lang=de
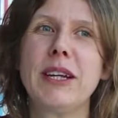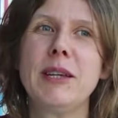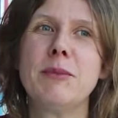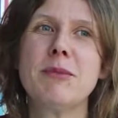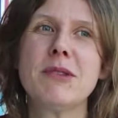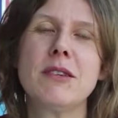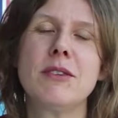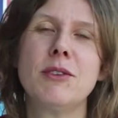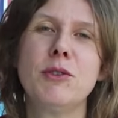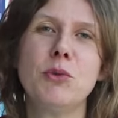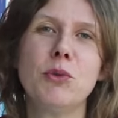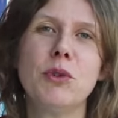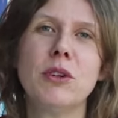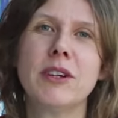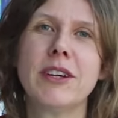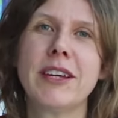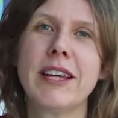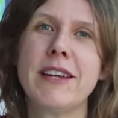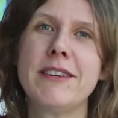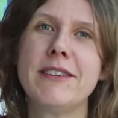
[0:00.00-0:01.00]
da gibt es eine
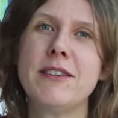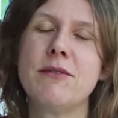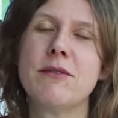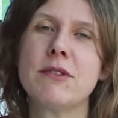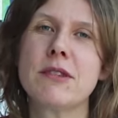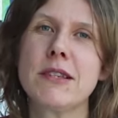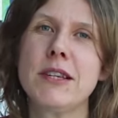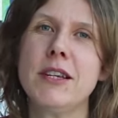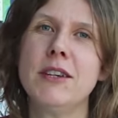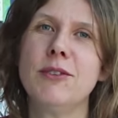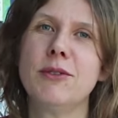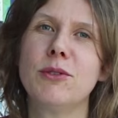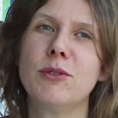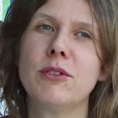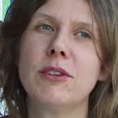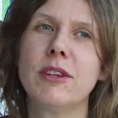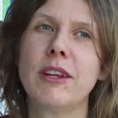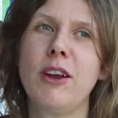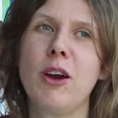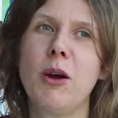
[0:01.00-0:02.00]
junge kreative Szene
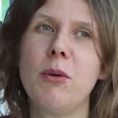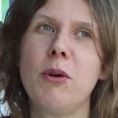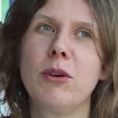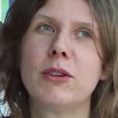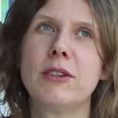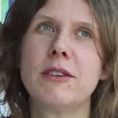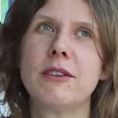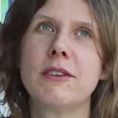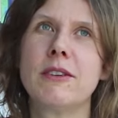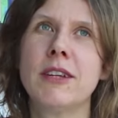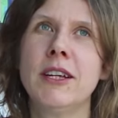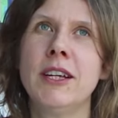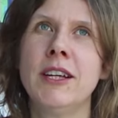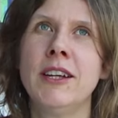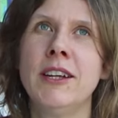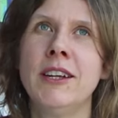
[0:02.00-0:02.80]
und ich glaube auch, dass es